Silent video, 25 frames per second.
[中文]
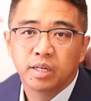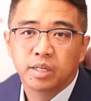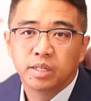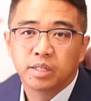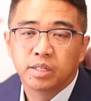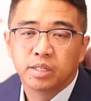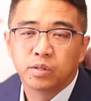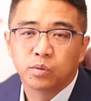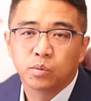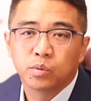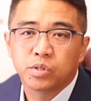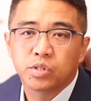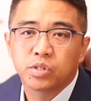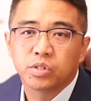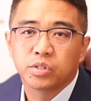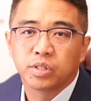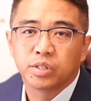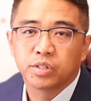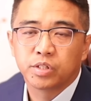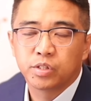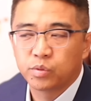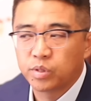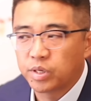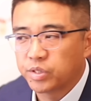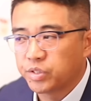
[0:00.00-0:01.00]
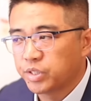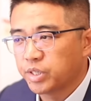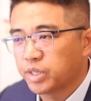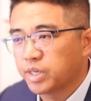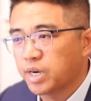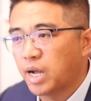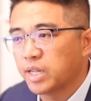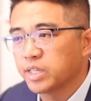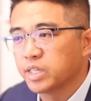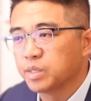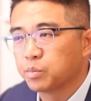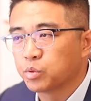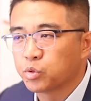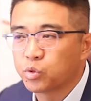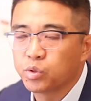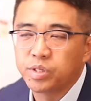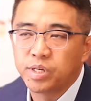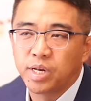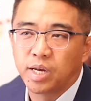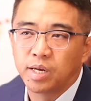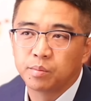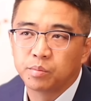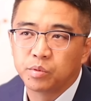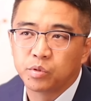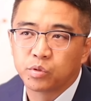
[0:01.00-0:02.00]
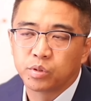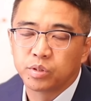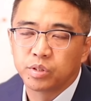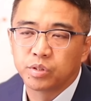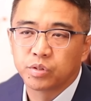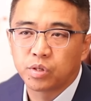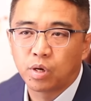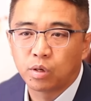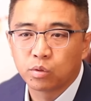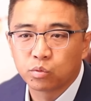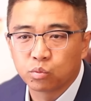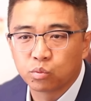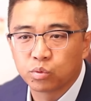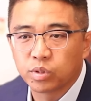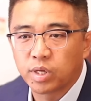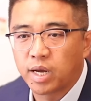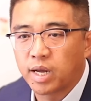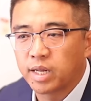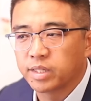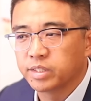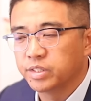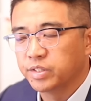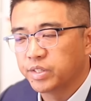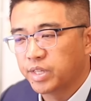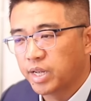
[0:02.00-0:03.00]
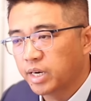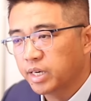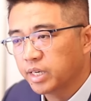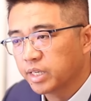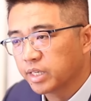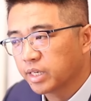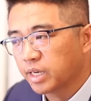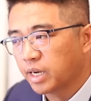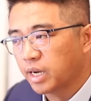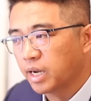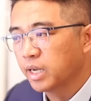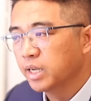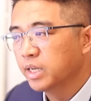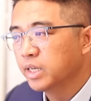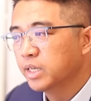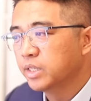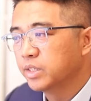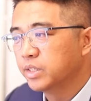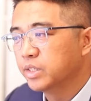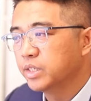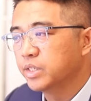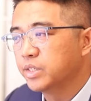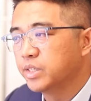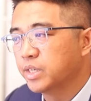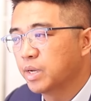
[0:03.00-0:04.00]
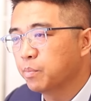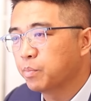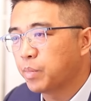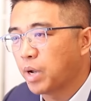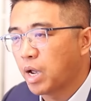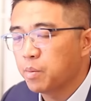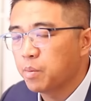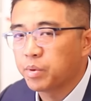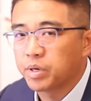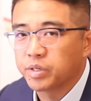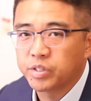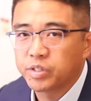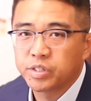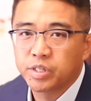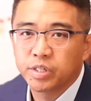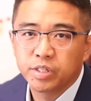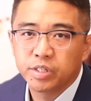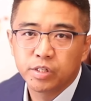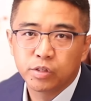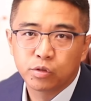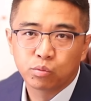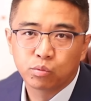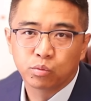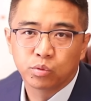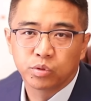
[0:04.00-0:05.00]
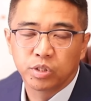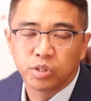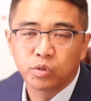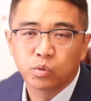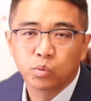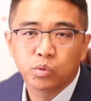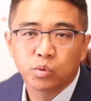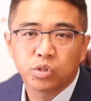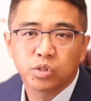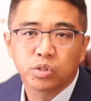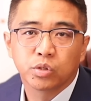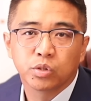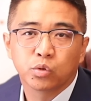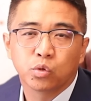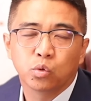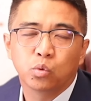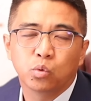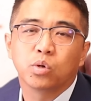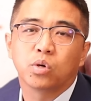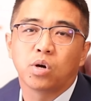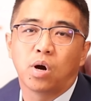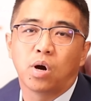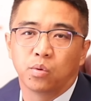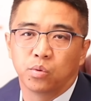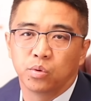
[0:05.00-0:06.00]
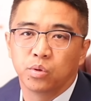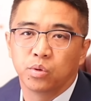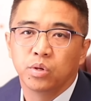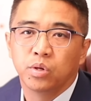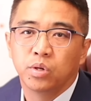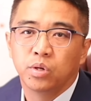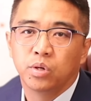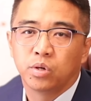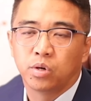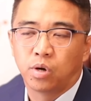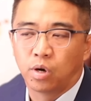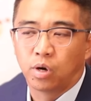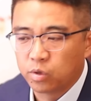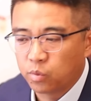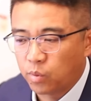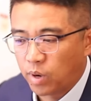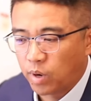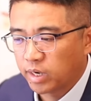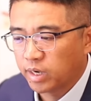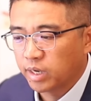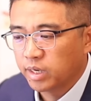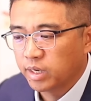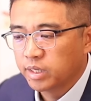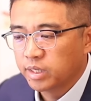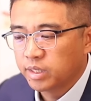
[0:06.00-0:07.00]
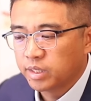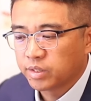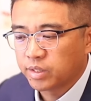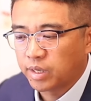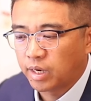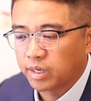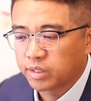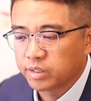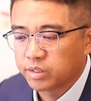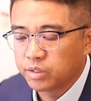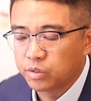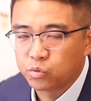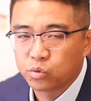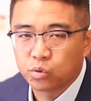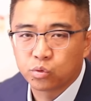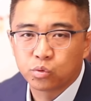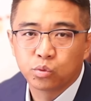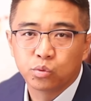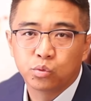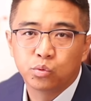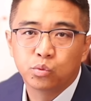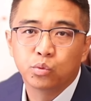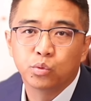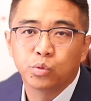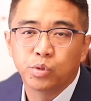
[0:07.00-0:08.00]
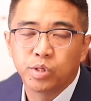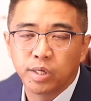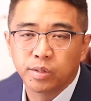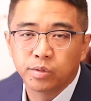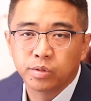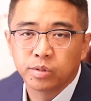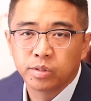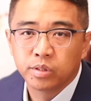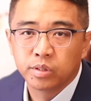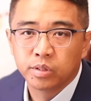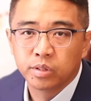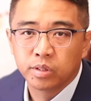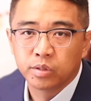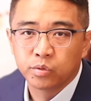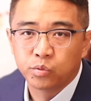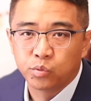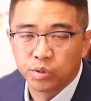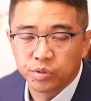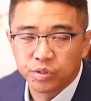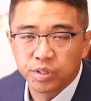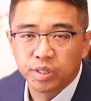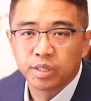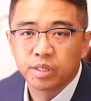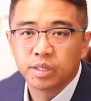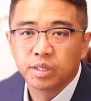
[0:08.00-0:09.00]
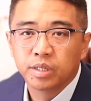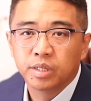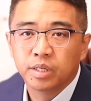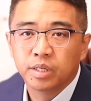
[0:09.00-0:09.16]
人工智能、计算机看你不顺眼，比如说你盗读的啊、你年龄啊、你以前白本这些因素，人工智能都会考虑。考虑完了，它给你做出拒签决定。